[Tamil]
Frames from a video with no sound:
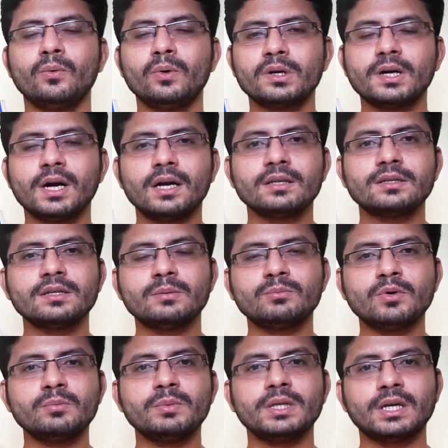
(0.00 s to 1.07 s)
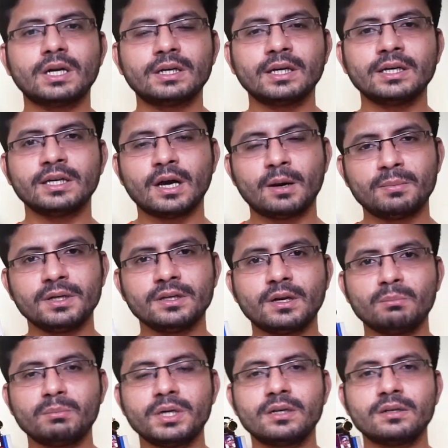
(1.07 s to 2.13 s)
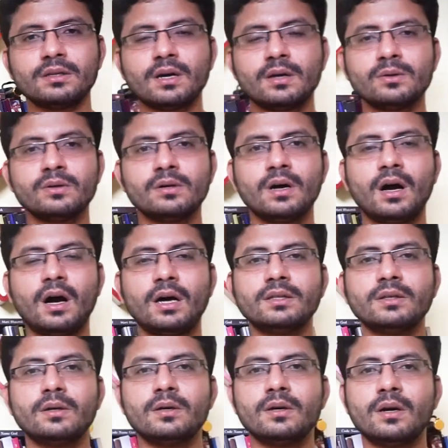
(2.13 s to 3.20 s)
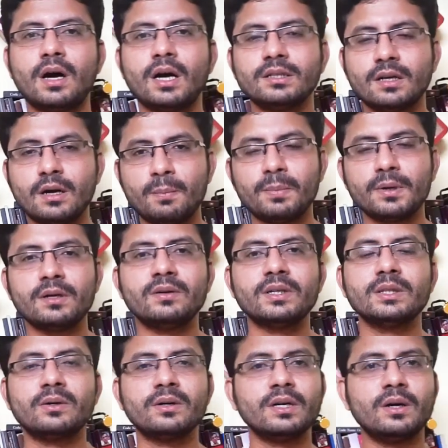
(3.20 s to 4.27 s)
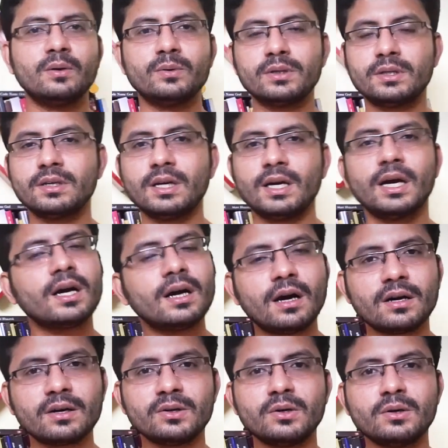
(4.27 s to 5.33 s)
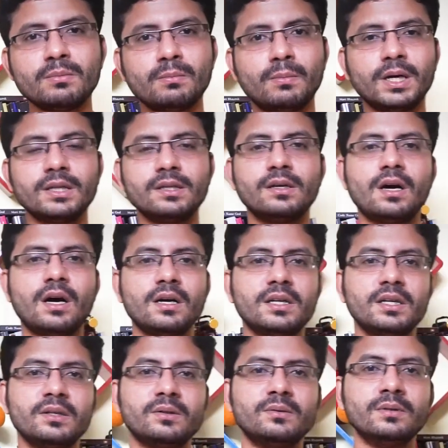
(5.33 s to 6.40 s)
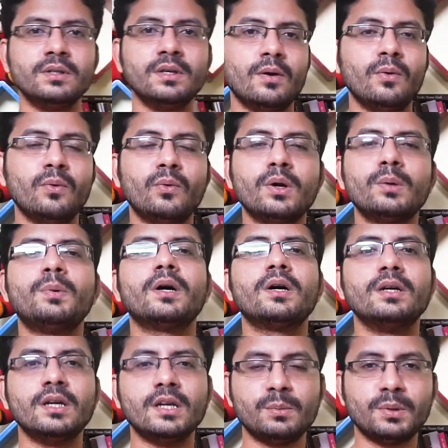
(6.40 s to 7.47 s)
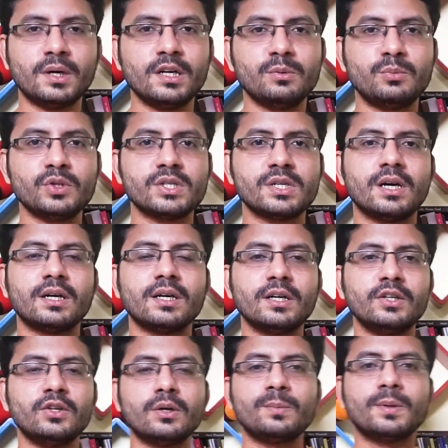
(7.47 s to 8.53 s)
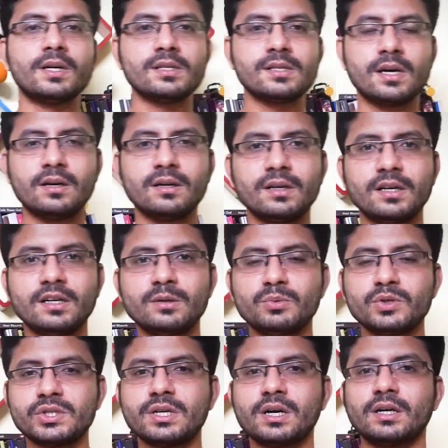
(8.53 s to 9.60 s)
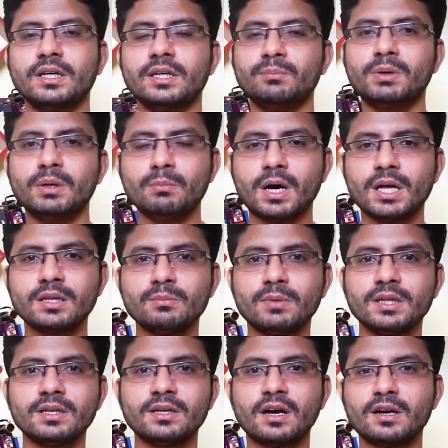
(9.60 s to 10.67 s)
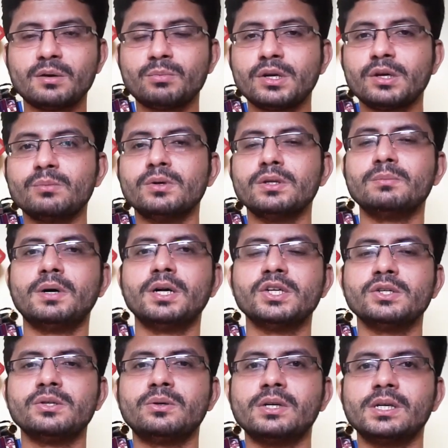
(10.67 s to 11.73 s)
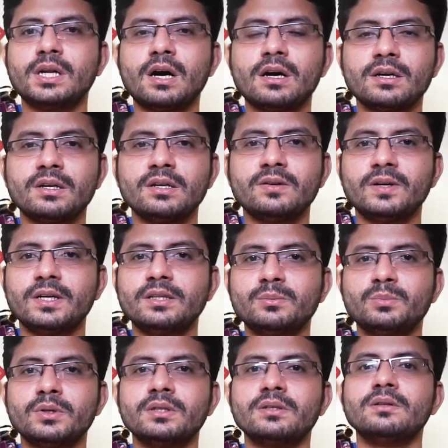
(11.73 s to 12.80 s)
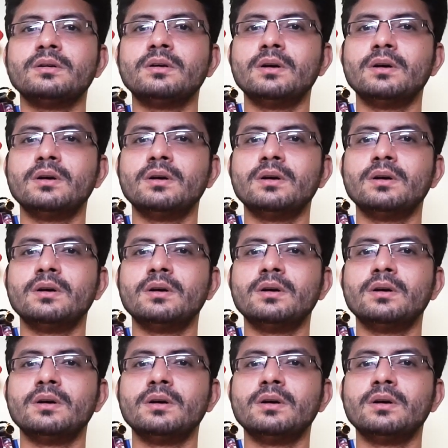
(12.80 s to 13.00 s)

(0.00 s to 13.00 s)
ஒரு காலத்தில் பூமி தட்டை அப்படின்னு நம்பிட்டு இருந்தாலும் அது அதுக்கப்புறம் வந்தவங்கெல்லாம் ஒத்துக்கல காரணம் மனித நாகரிகம் ஒரு பக்கம் நெருப்பு கண்டுபிடிச்சிட்டாங்க இன்னொரு பக்கம் சக்கரம் கண்டுபிடிச்சிட்டாங்க இப்படி மாற்றி மாற்றி கண்டுபிடிக்கும் போது மனுஷனோட நாகரீகம் வளர்ந்து போகுது